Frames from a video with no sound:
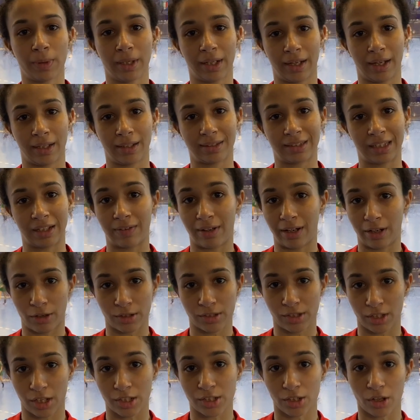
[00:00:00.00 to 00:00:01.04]
dettava le nostre
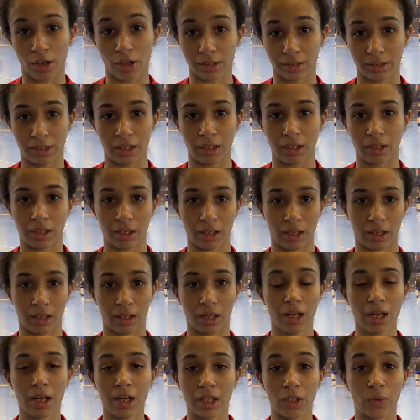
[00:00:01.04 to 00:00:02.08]
sorti in,
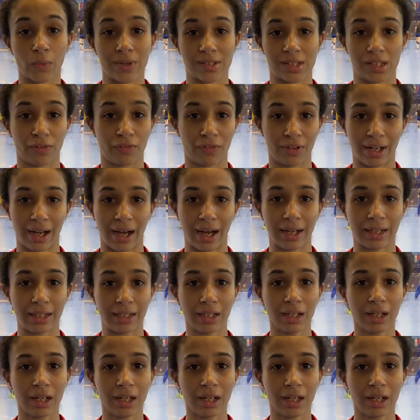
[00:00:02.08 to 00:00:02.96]
in queste finali.